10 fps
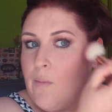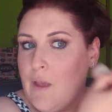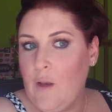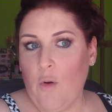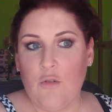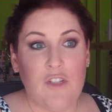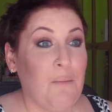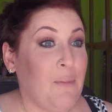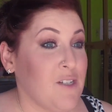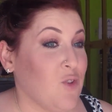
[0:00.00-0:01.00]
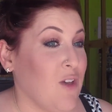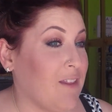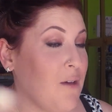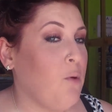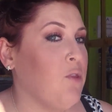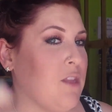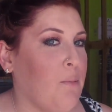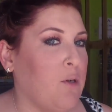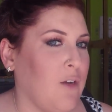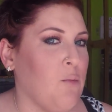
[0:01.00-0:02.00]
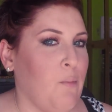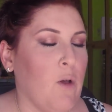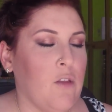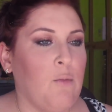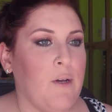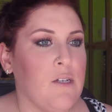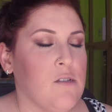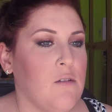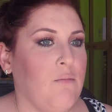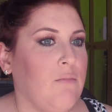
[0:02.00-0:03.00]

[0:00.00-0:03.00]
y luego siempre estoy a tiempo de poner un poquito más.